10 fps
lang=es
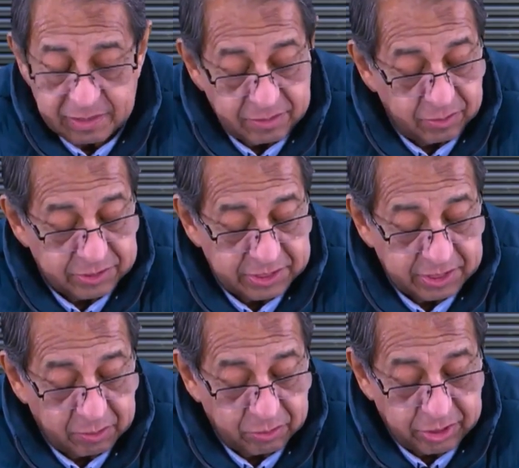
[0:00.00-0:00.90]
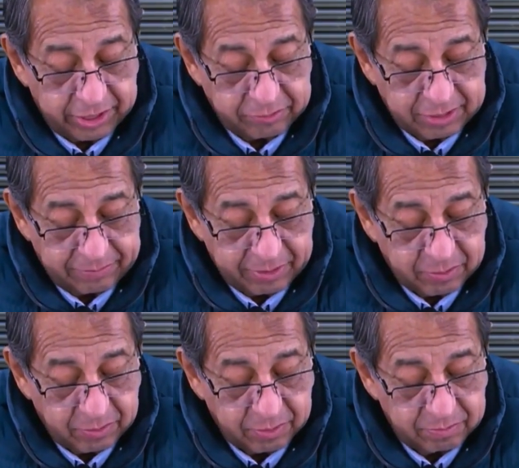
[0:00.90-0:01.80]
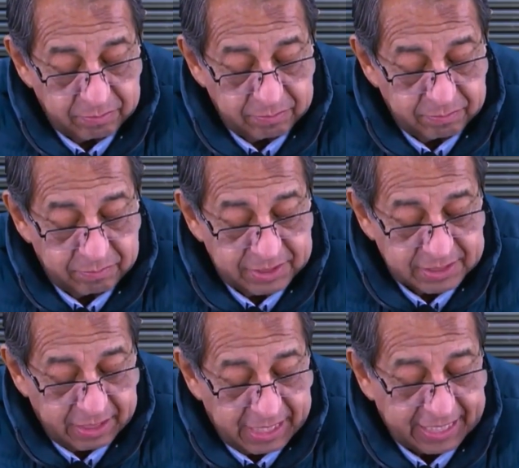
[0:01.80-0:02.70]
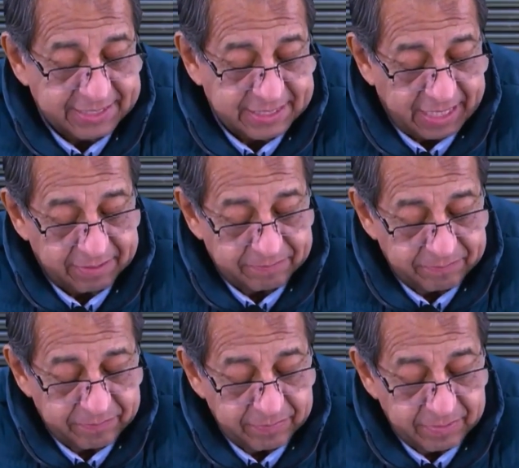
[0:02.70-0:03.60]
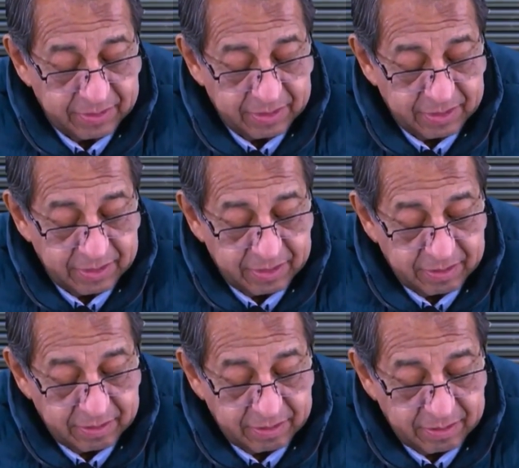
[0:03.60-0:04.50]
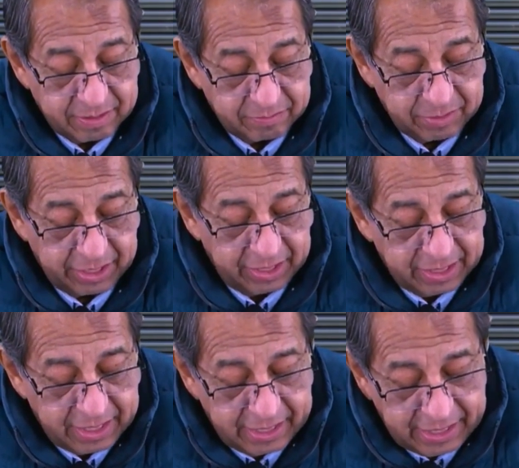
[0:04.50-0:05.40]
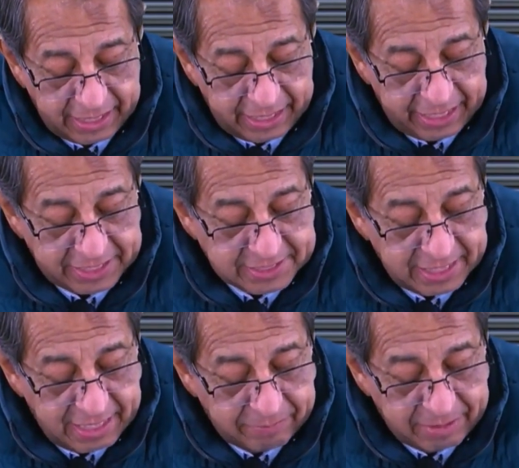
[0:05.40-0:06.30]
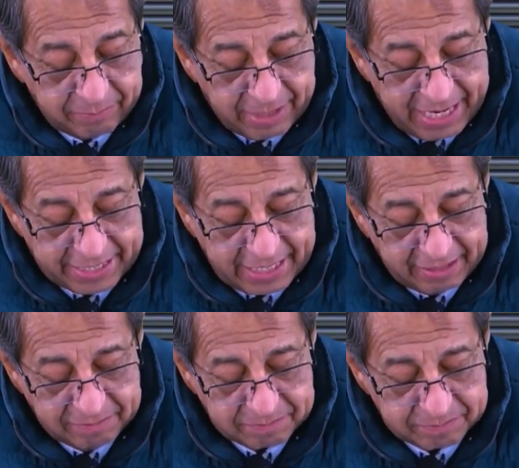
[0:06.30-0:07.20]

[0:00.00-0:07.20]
No sé si encontraré una mejor vista. Acá está. Miren, esta es la membrana